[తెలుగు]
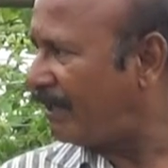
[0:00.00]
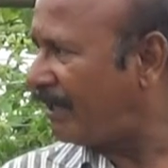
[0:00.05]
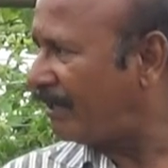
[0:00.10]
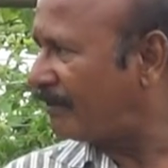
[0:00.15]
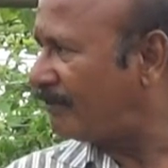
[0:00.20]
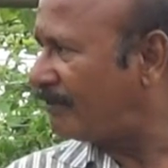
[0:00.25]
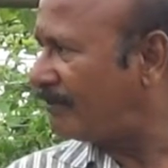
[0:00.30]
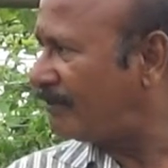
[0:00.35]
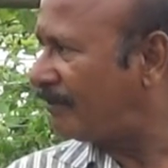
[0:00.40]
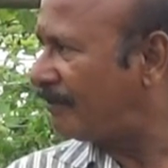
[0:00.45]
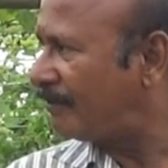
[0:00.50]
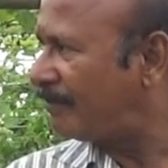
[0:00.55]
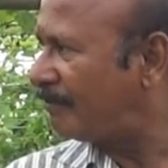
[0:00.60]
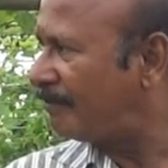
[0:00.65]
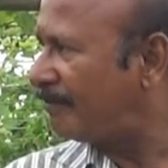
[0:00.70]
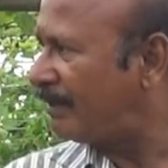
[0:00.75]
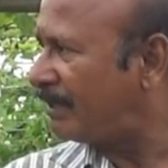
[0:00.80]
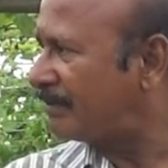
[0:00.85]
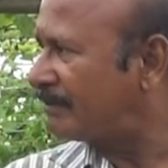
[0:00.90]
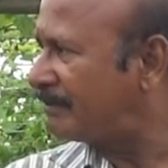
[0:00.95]
భాగంలో
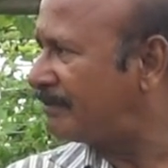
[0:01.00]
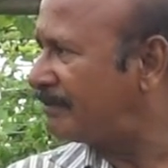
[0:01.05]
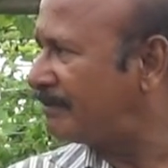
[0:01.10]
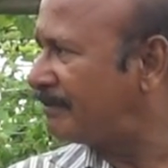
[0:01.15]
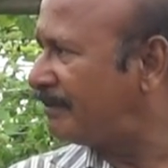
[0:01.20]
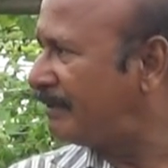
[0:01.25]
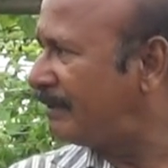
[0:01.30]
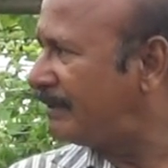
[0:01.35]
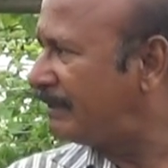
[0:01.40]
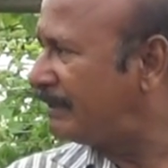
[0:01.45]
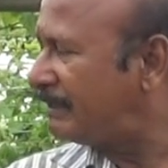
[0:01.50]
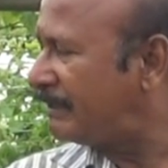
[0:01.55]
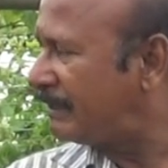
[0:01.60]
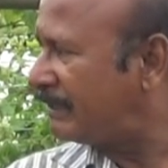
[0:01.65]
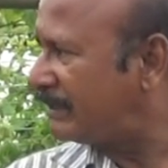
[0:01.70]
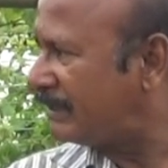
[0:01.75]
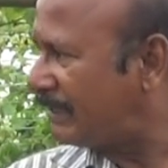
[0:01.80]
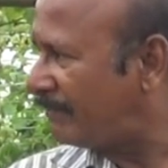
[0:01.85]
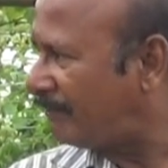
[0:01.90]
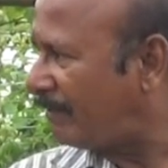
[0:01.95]
మాకు ఈ
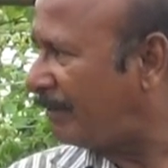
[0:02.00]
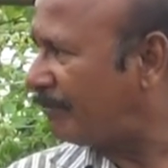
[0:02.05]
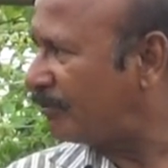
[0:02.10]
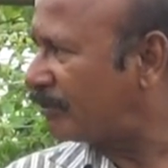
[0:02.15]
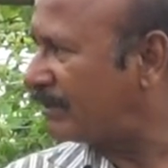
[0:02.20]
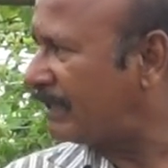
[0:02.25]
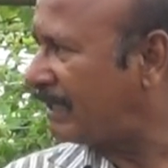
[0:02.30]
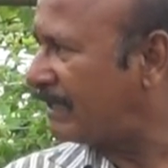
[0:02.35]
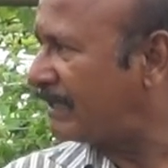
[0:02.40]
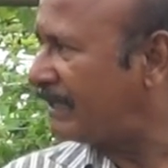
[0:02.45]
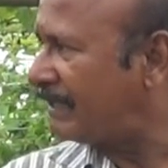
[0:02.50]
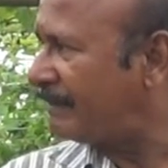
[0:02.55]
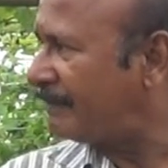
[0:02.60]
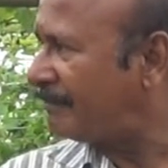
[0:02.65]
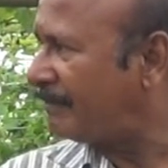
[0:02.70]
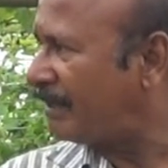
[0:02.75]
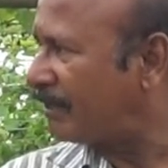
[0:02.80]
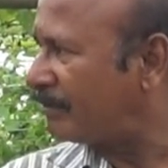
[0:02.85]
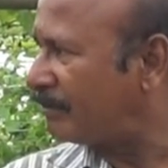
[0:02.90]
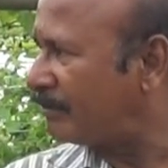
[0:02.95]
జీవామృతాన్ని
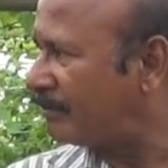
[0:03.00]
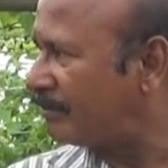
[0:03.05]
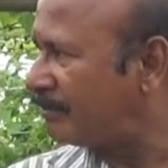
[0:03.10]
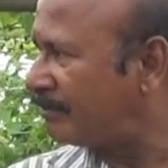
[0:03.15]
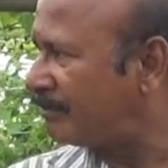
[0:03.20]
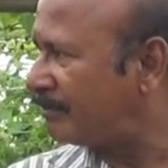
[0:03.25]
మాకు